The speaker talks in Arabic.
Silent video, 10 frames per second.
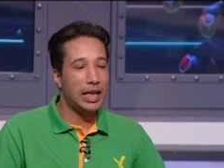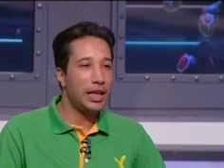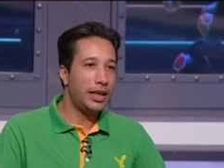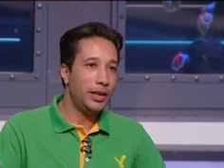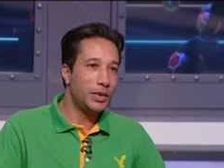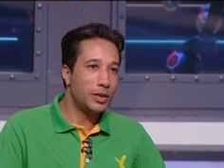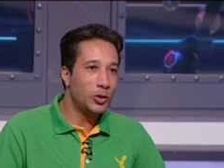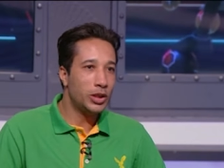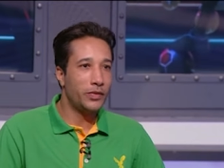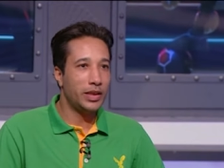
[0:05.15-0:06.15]
يعني انا
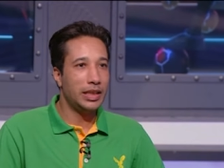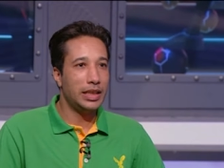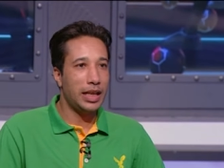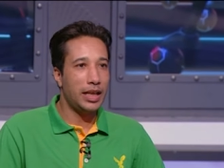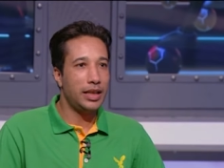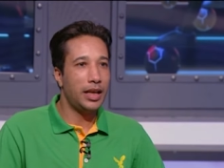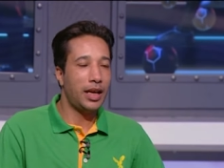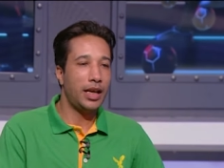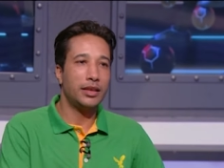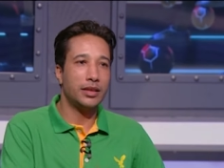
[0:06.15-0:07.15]
لعبت موسم في النادي
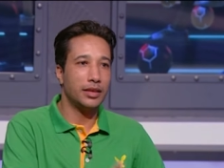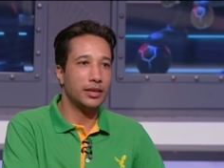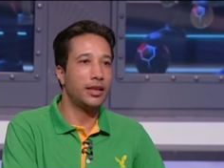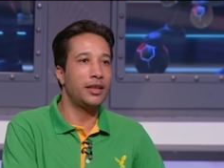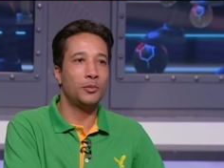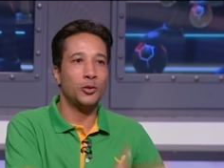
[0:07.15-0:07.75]
الاهلي اخذت